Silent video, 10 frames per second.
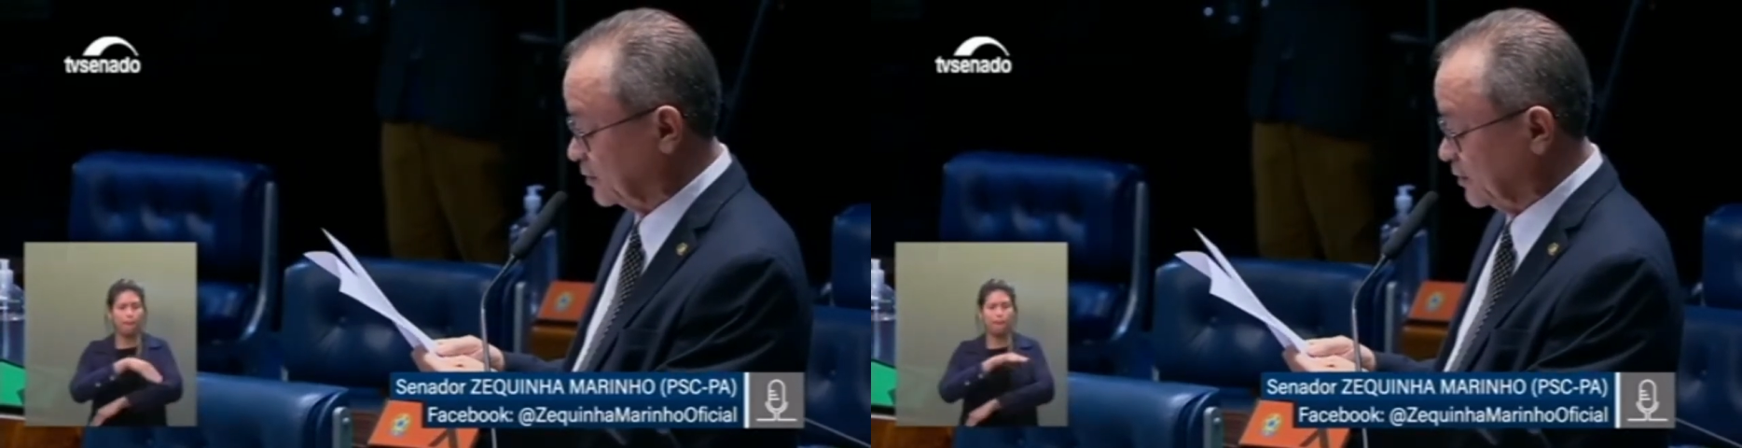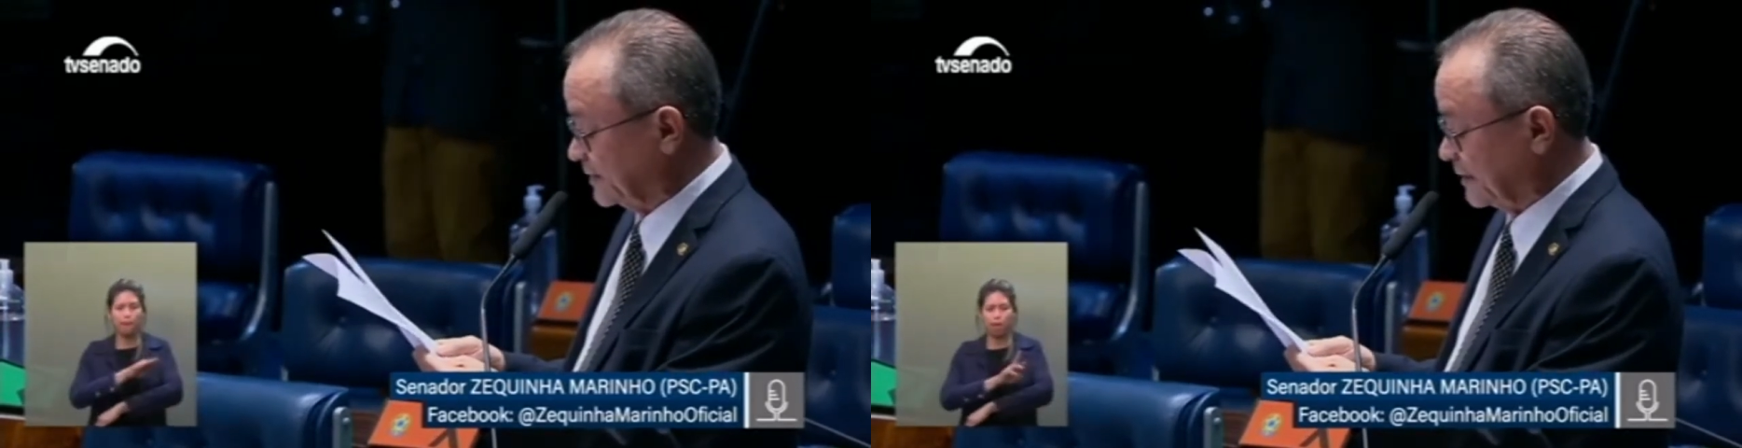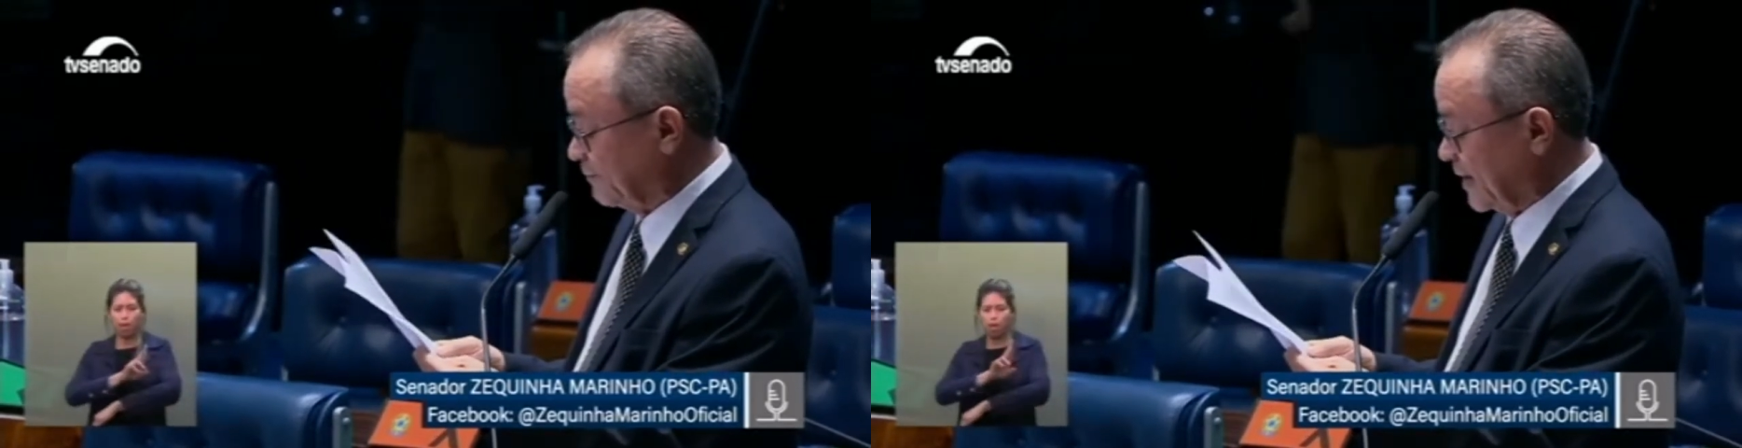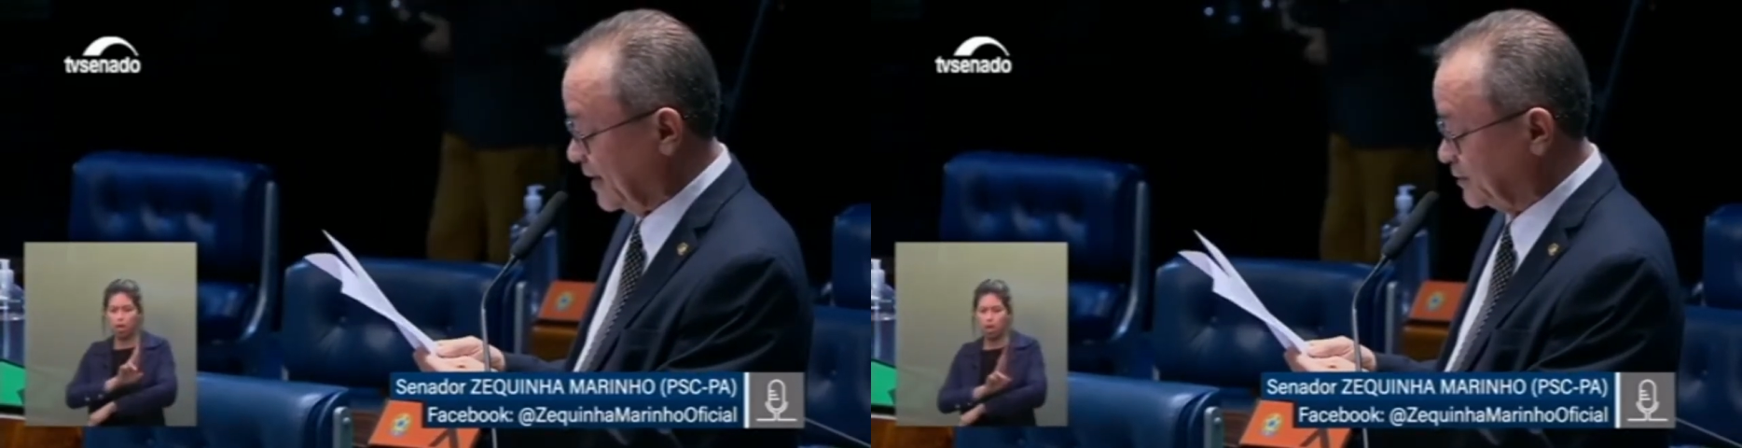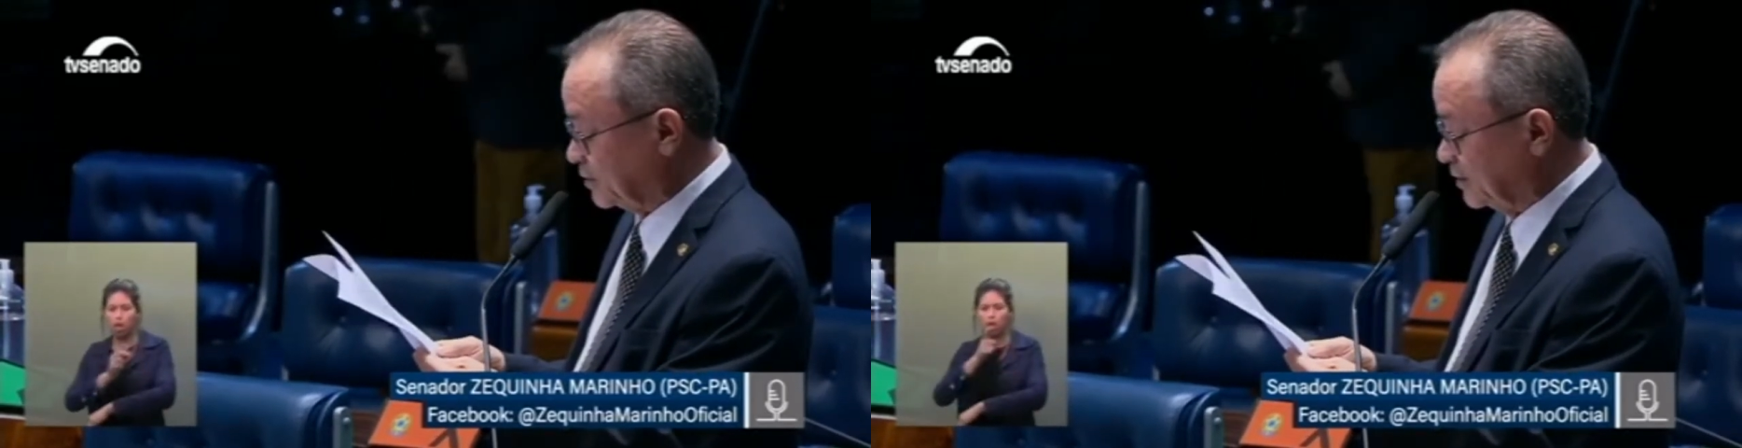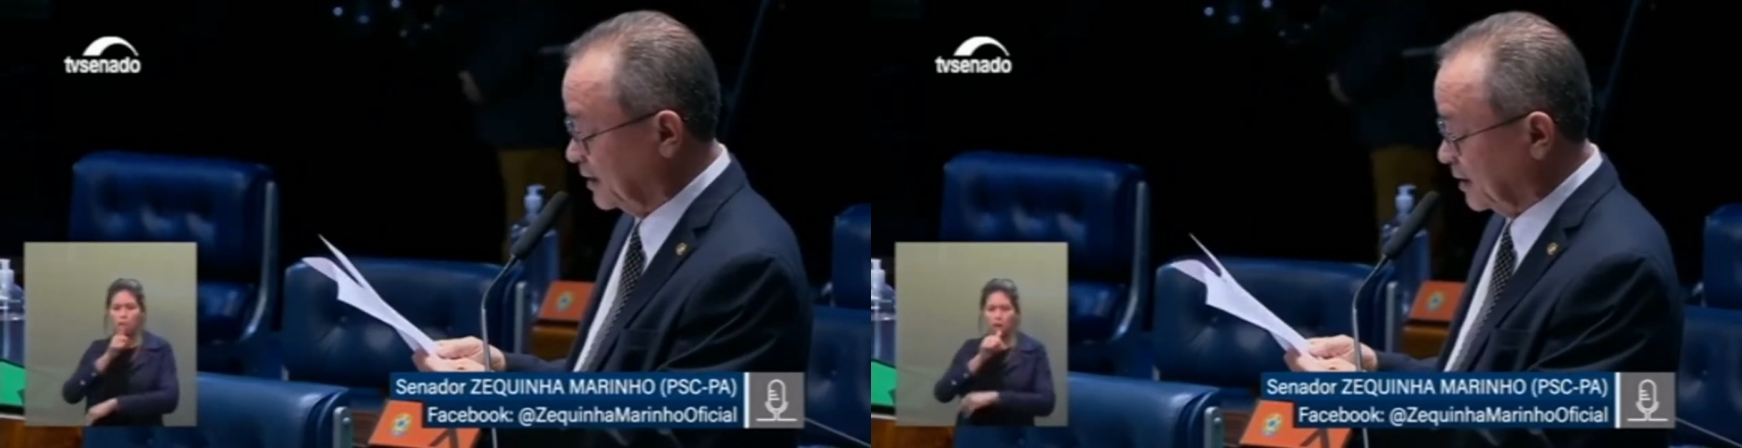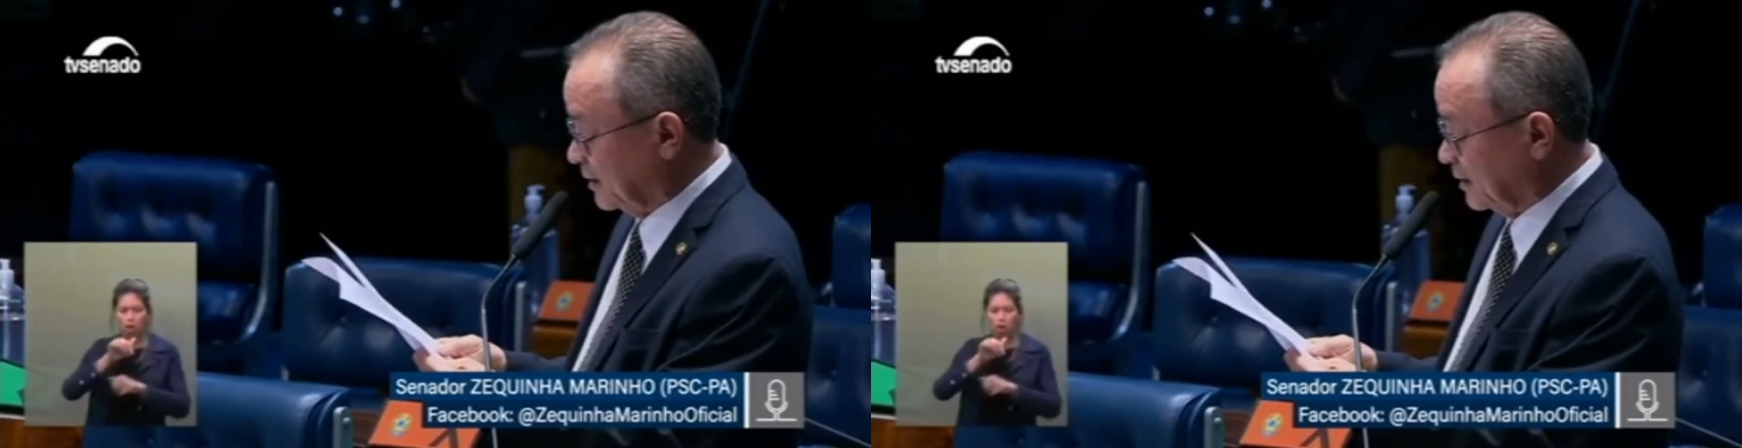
de nossa parte